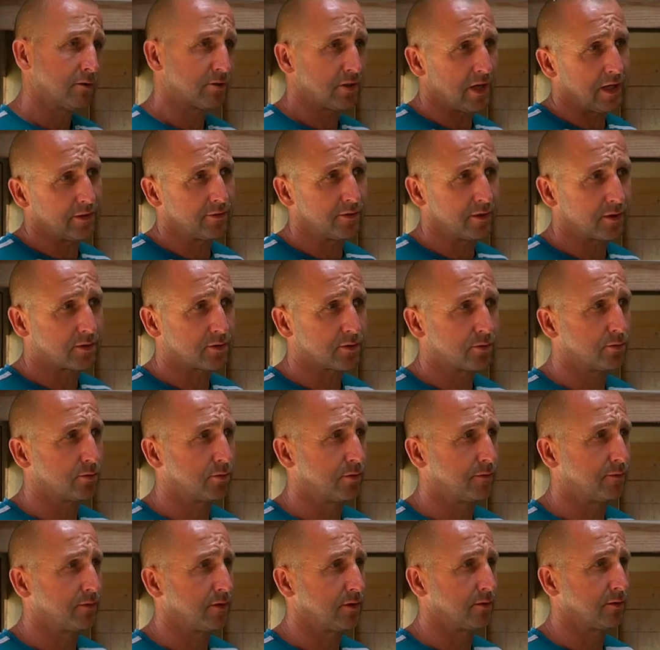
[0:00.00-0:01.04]
Żadnych
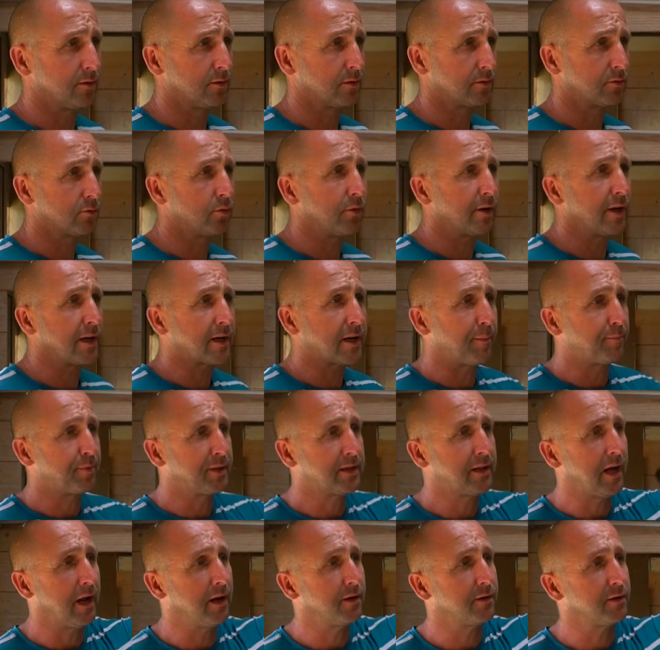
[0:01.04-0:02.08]
cudów nie ma. Protuje
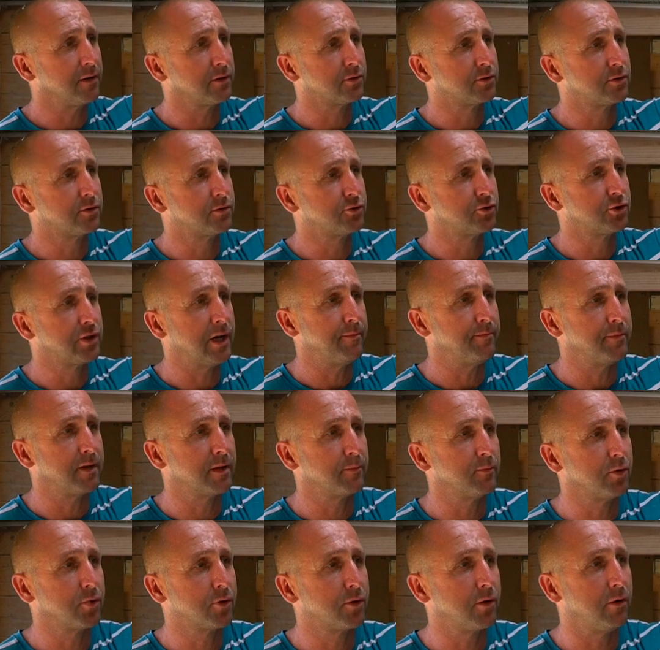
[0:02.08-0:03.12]
kapitalny,
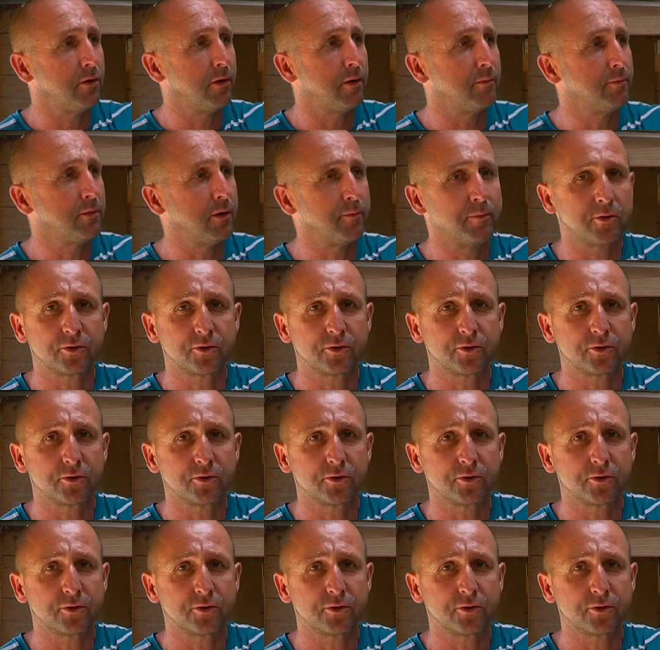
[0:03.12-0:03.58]
ciemny mój gołąb, bo